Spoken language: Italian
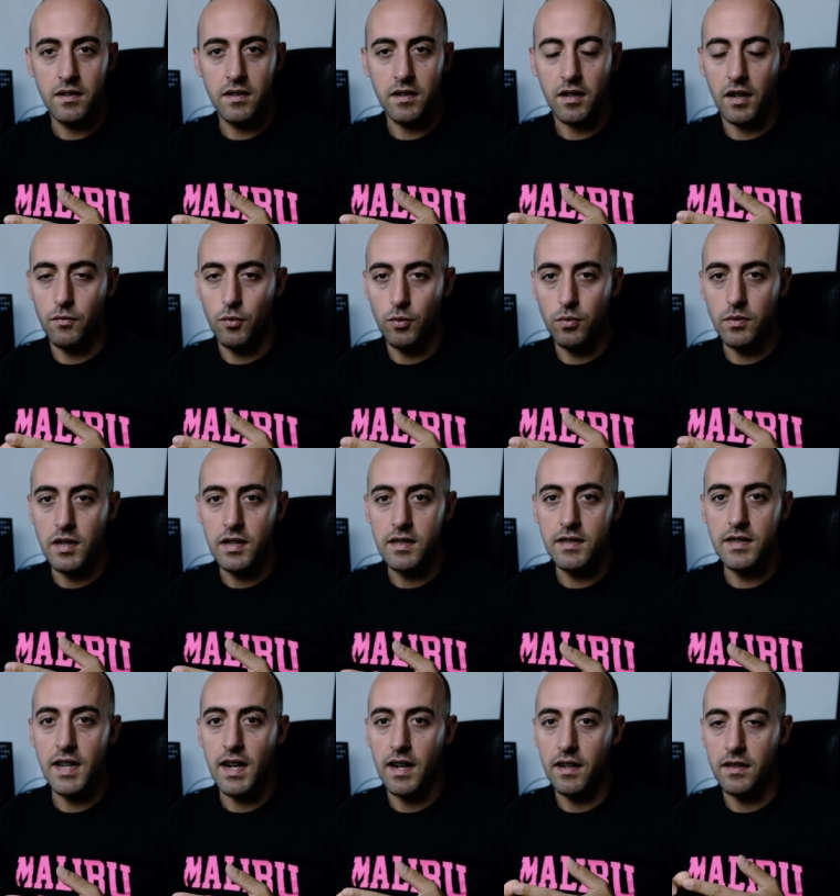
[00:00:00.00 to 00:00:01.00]
che voi
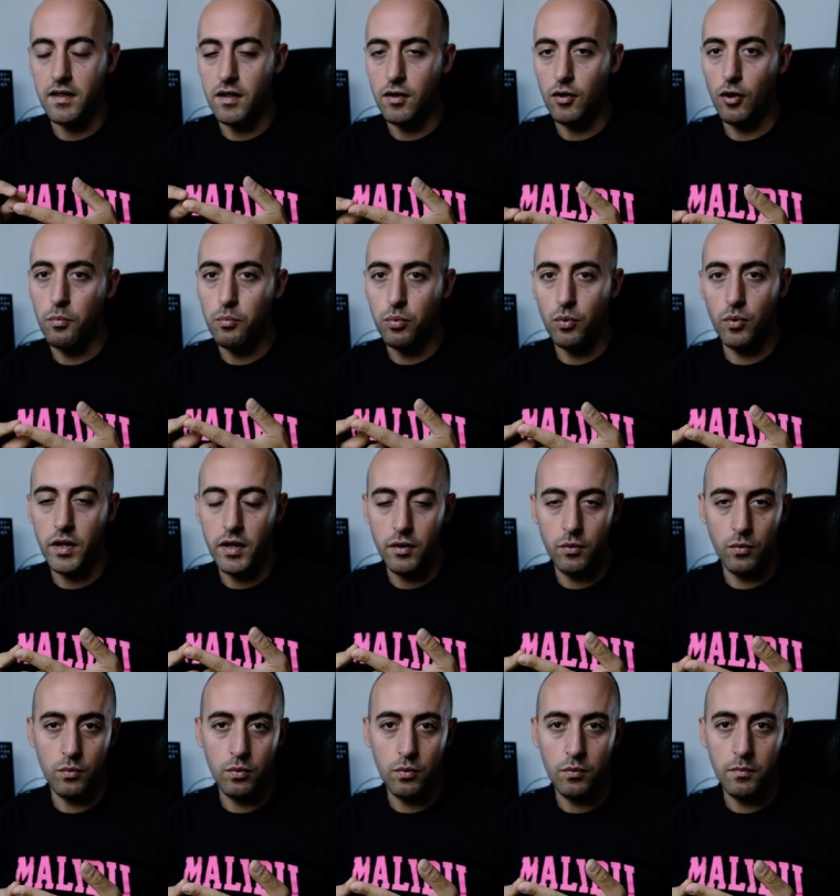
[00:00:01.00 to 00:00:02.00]
utilizzate oppure
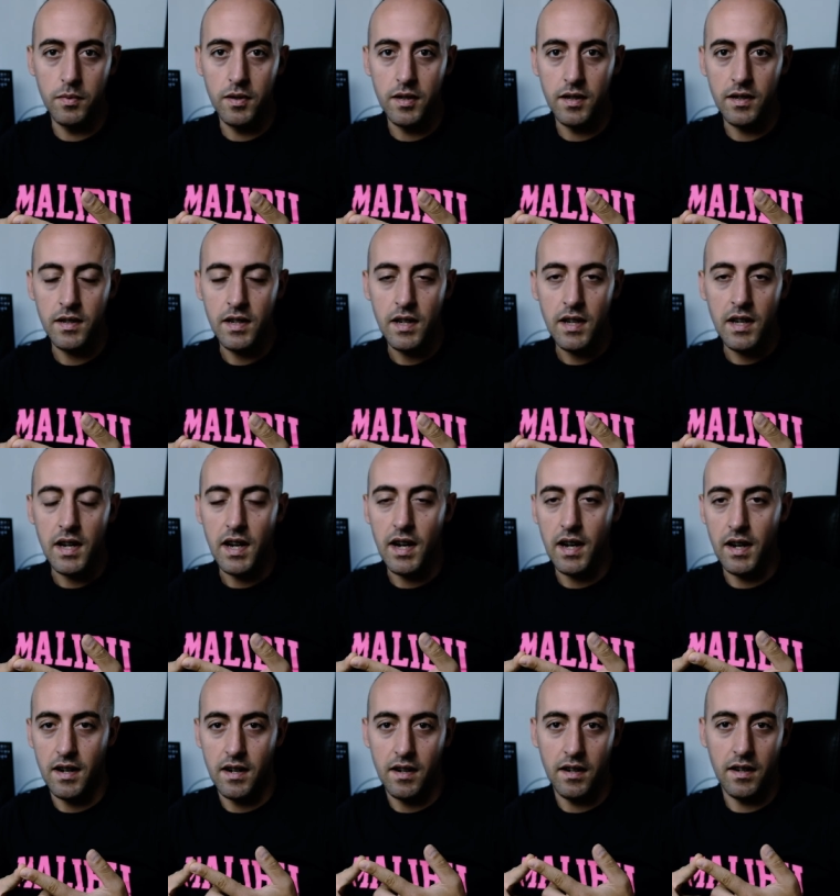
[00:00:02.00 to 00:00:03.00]
YouTube
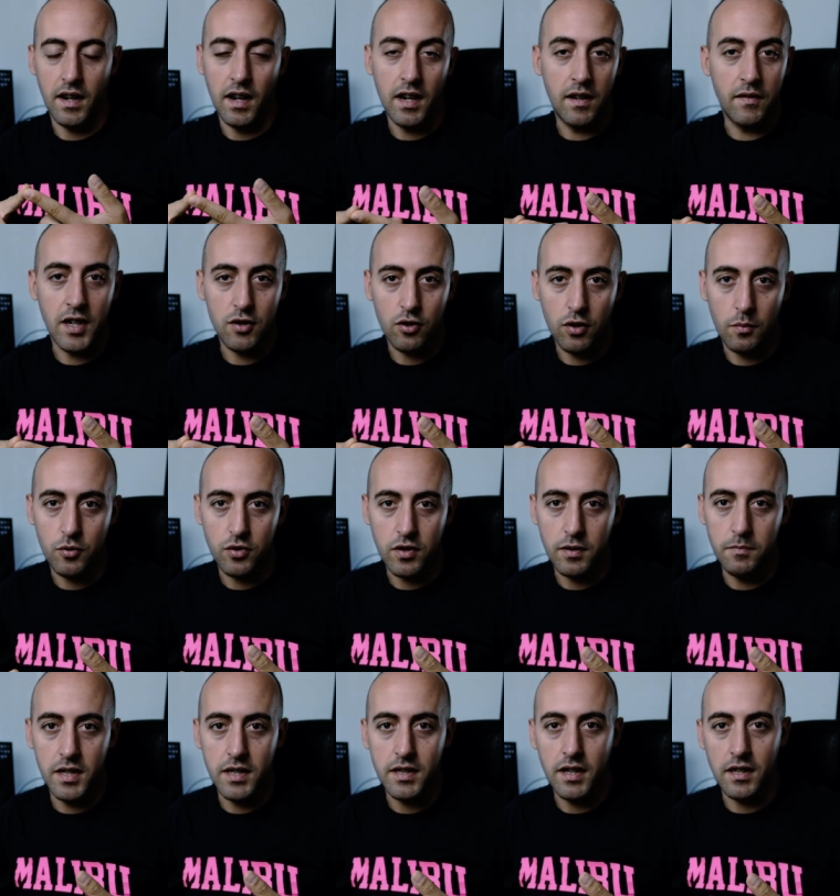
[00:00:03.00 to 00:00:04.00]
ha, ha levato la
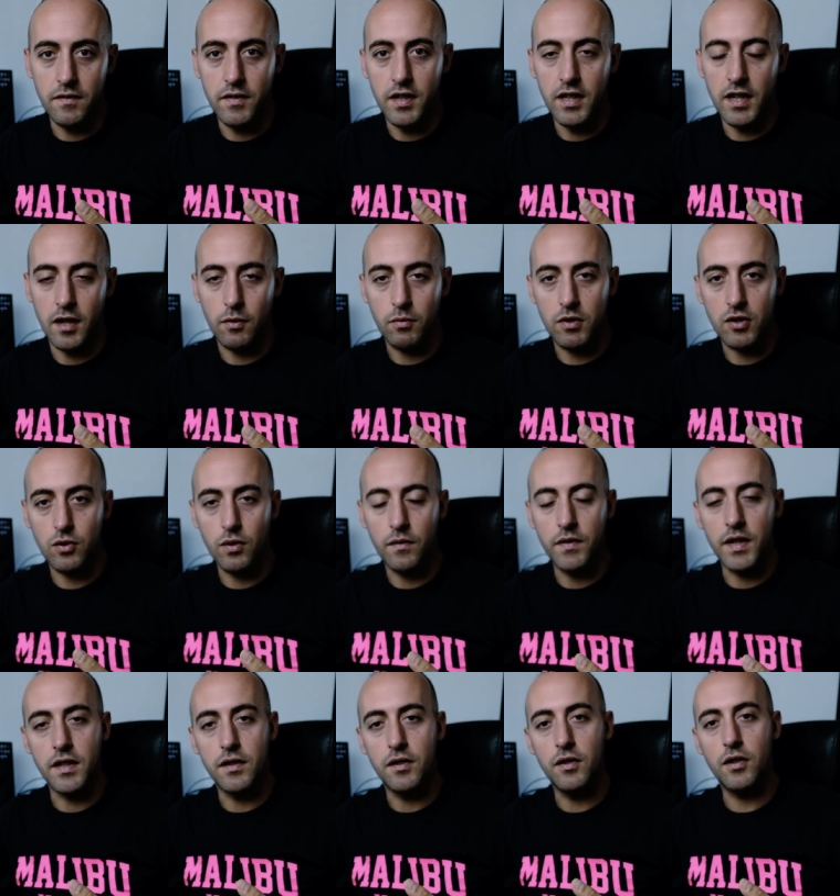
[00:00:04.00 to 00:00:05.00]
possibilità di vedere questo
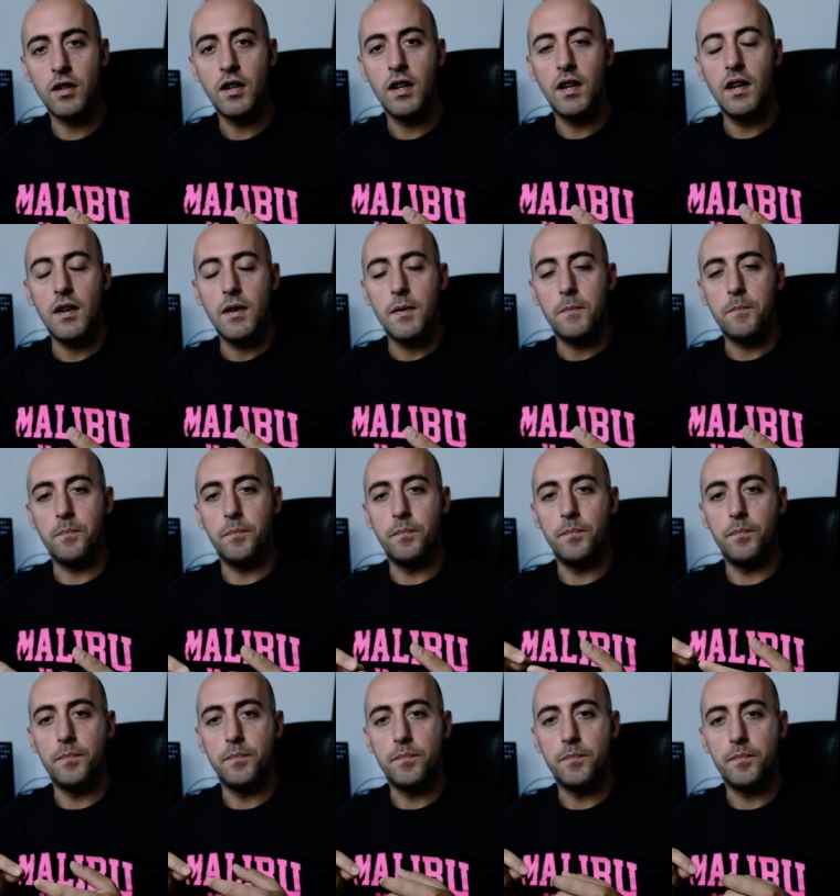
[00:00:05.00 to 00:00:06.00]
video, mh,
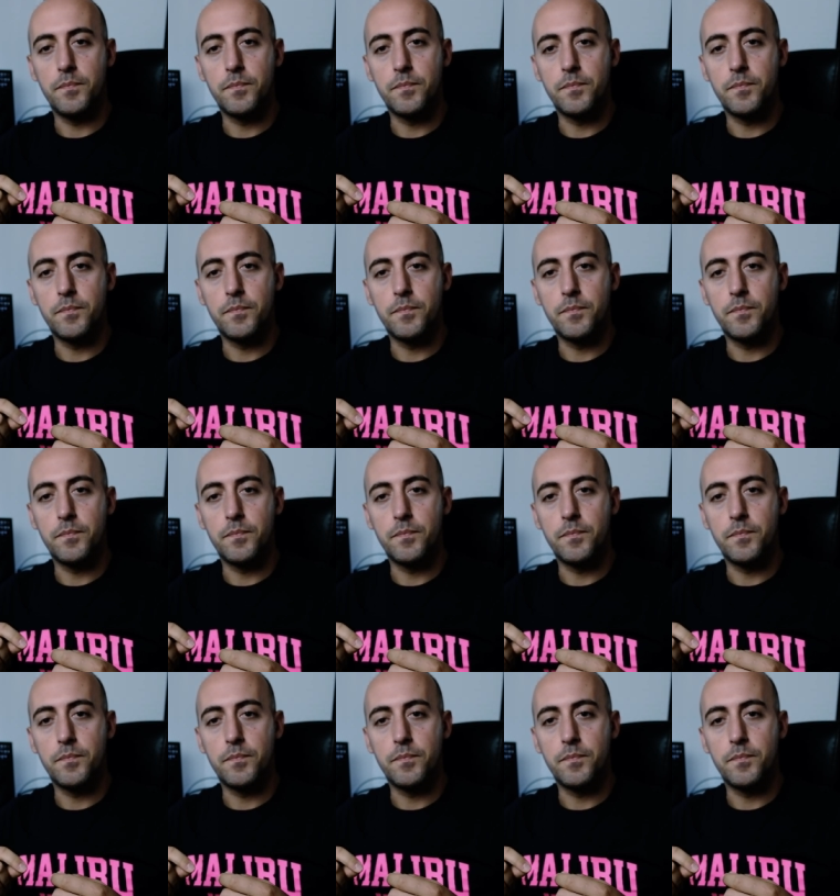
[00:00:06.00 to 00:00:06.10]
mm,